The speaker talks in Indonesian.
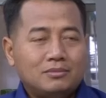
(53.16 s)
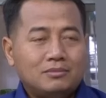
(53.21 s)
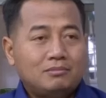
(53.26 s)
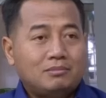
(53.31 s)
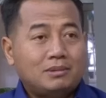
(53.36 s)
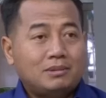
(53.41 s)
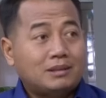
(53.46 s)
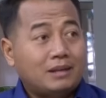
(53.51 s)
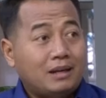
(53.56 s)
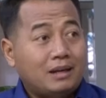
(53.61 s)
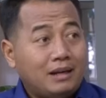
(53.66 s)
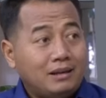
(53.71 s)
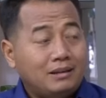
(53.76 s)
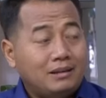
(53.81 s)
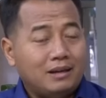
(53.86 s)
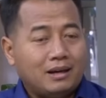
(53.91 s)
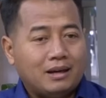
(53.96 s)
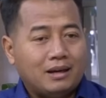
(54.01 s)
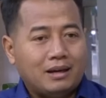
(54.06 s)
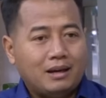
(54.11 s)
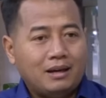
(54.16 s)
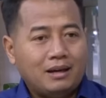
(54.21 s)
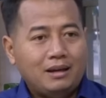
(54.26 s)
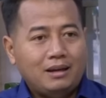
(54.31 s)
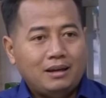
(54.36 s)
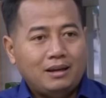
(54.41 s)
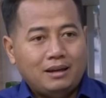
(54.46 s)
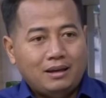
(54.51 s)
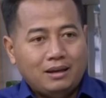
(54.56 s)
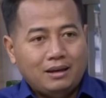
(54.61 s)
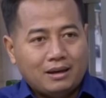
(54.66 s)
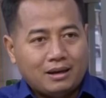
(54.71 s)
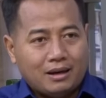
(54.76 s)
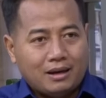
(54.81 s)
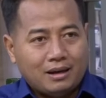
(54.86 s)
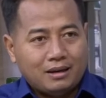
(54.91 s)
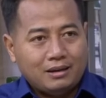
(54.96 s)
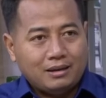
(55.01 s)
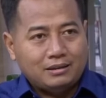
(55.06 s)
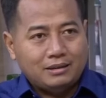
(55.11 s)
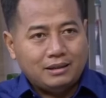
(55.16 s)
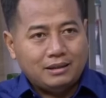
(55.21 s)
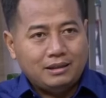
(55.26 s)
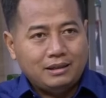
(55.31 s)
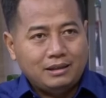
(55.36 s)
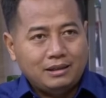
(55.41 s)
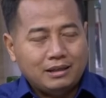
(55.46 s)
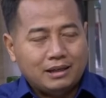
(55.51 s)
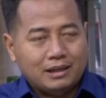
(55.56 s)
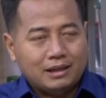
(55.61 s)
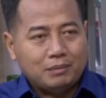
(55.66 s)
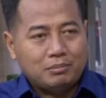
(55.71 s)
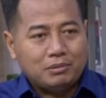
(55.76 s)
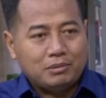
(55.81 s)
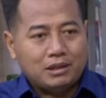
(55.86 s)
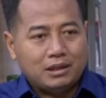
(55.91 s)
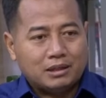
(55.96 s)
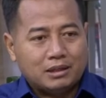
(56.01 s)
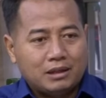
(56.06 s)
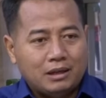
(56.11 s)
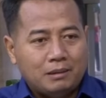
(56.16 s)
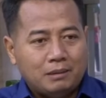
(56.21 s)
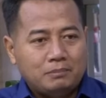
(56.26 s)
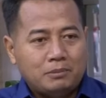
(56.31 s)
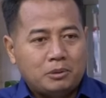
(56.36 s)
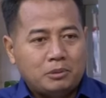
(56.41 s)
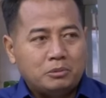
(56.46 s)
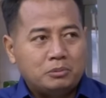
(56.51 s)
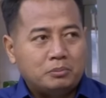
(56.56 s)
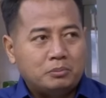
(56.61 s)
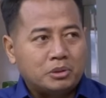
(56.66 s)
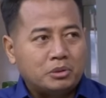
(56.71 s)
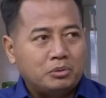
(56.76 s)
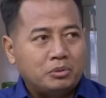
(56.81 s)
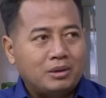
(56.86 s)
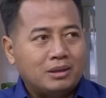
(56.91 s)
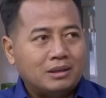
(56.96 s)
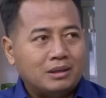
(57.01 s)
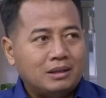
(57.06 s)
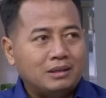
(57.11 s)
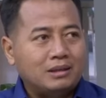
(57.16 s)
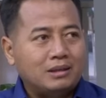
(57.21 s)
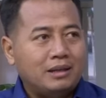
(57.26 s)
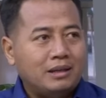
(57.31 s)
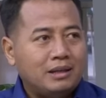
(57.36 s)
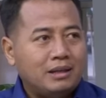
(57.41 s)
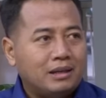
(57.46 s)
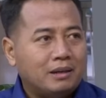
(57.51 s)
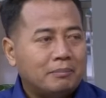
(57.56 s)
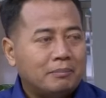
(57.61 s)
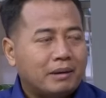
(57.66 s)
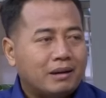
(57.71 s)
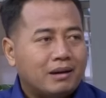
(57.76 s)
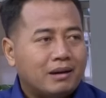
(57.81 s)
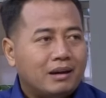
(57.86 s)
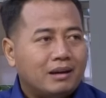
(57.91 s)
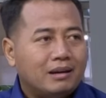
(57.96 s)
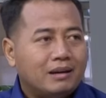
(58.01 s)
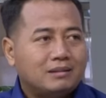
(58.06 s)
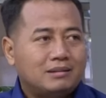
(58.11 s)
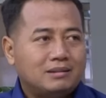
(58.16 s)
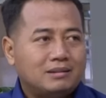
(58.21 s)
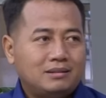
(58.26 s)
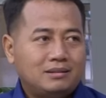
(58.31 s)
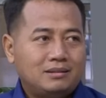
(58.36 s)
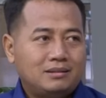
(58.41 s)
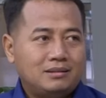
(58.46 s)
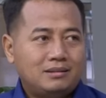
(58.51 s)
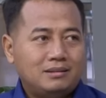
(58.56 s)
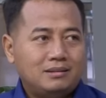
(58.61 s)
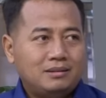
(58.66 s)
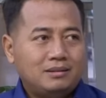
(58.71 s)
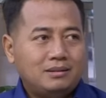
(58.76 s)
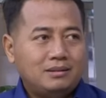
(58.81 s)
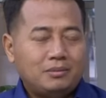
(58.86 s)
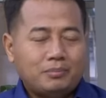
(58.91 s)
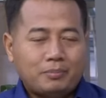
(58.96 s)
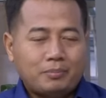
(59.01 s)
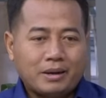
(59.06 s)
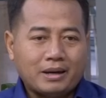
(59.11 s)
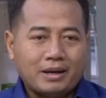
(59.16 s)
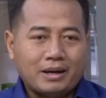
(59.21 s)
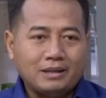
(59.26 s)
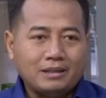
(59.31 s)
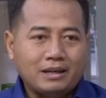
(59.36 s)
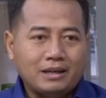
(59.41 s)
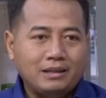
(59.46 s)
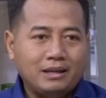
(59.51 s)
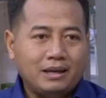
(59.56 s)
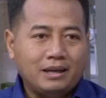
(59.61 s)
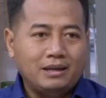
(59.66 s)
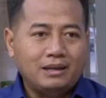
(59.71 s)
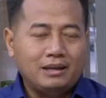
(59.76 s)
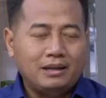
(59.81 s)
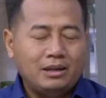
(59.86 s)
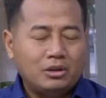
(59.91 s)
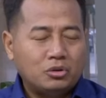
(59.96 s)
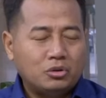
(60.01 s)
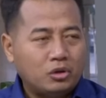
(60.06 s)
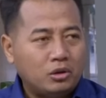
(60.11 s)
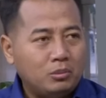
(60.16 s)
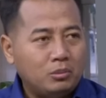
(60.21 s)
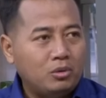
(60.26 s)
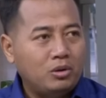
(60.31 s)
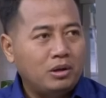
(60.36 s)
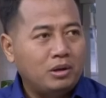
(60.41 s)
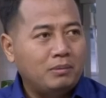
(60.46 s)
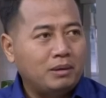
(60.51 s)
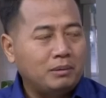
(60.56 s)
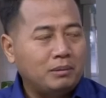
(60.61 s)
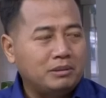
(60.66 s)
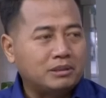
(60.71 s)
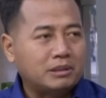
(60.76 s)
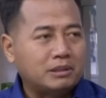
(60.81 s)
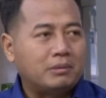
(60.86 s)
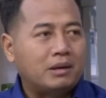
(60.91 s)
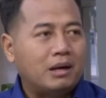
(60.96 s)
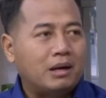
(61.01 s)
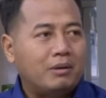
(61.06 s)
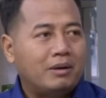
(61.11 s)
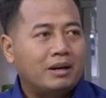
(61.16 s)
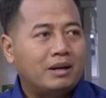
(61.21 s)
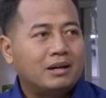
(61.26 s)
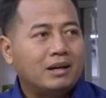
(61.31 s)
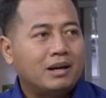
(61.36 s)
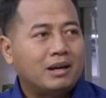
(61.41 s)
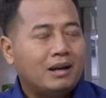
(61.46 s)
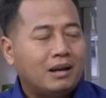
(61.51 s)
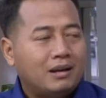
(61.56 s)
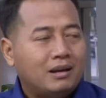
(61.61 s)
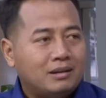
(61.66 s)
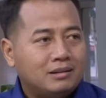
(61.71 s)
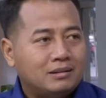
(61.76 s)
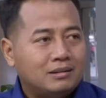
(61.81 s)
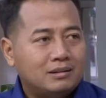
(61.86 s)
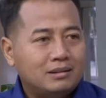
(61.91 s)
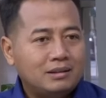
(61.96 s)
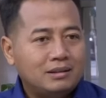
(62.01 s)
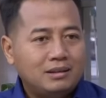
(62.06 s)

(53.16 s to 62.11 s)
Masalahnya Anies ini dianggap tidak terlampau memperjuangkan keinginan PKS. PKS hanya ingin Sohibul Iman bisa berlawan dengan Anies.